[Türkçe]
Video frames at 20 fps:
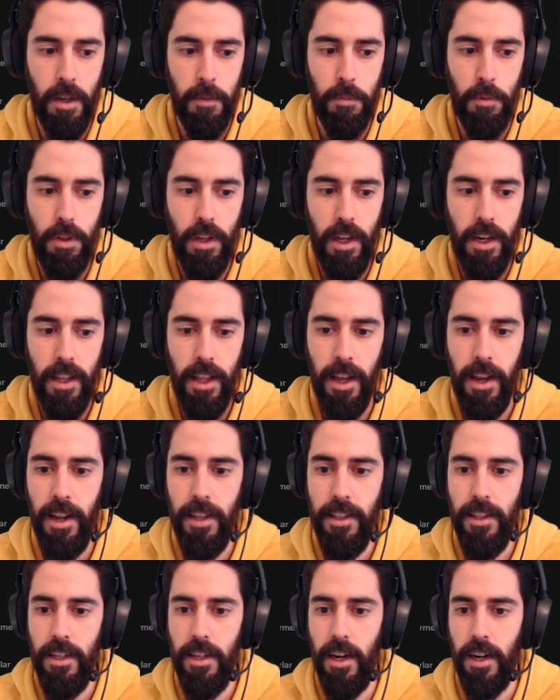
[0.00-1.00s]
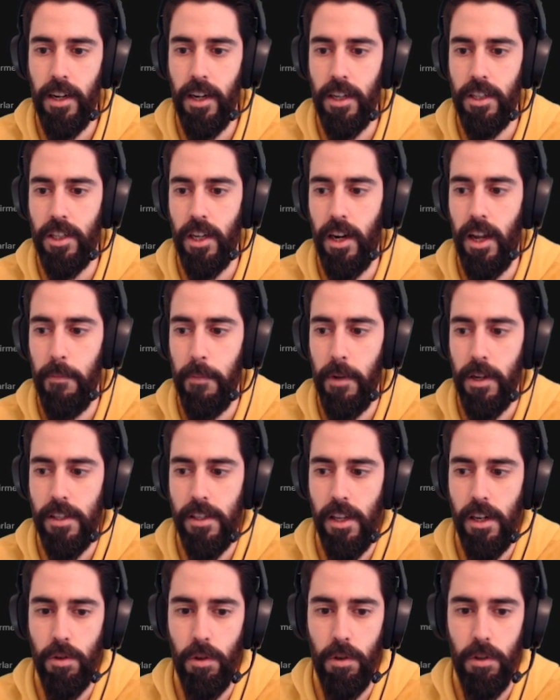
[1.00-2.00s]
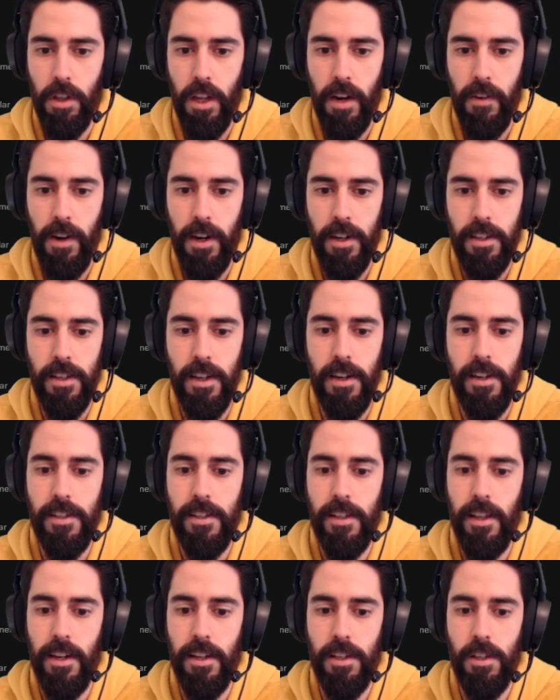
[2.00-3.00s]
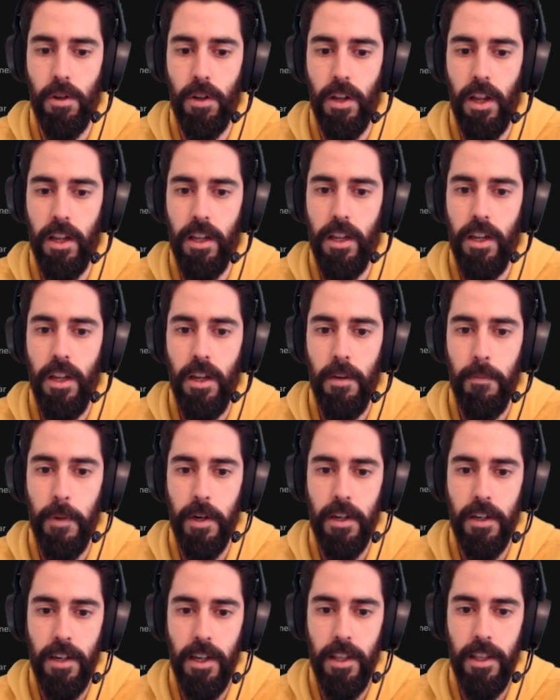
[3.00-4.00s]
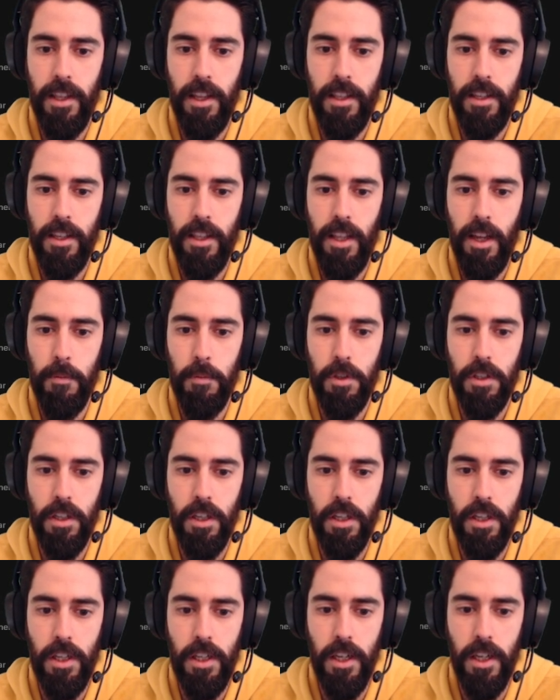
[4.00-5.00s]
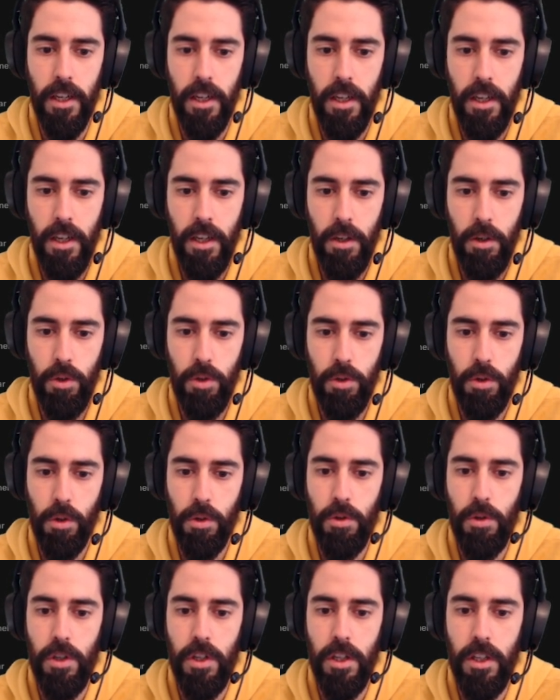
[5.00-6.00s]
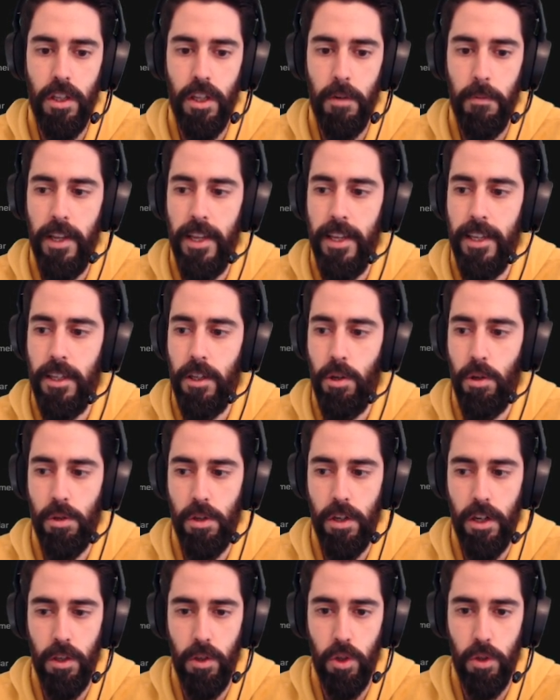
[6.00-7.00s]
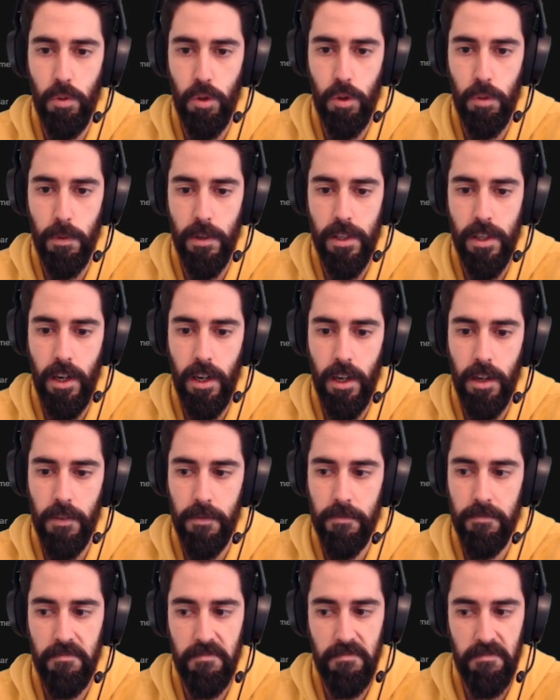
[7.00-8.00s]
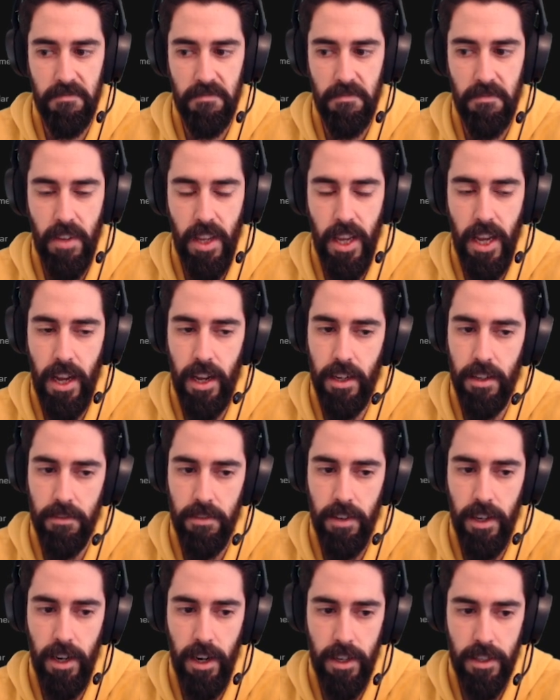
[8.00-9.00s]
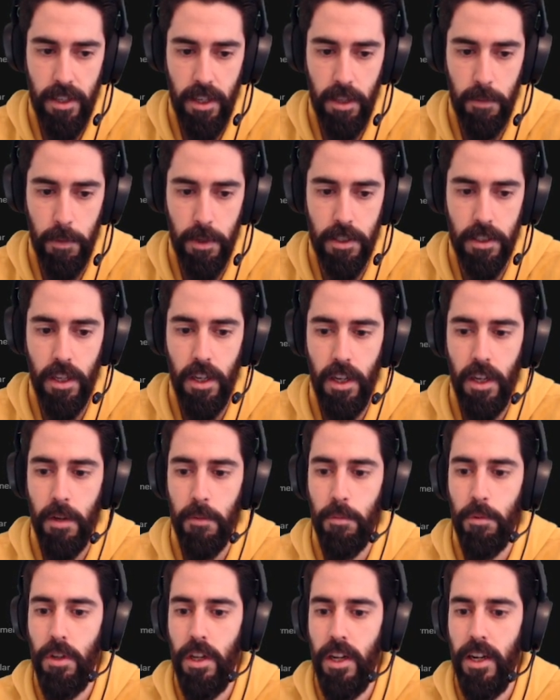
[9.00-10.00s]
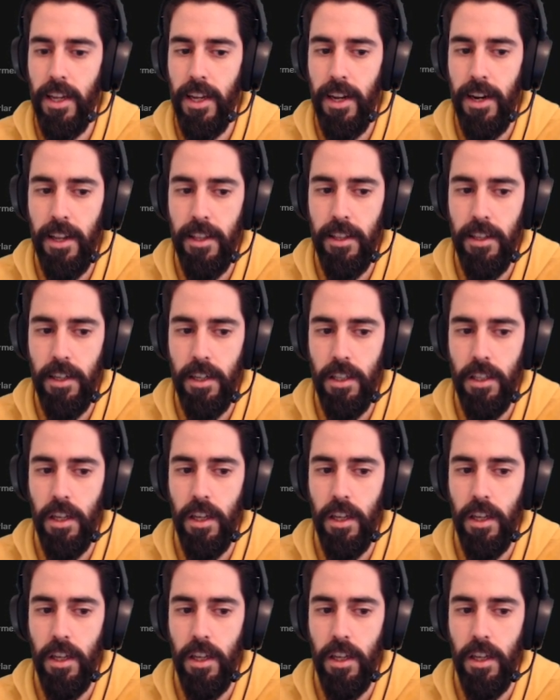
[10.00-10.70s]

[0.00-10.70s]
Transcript: Bunları değerlendirin arkadaşlar. Almak istediğiniz oyunlar varsa listenizde olan. Bakın Red Dead Redemption 2. %33 indirimle 200 liraya düşmüş mesela. Yani fena sayılmaz. Bunları değerlendirin.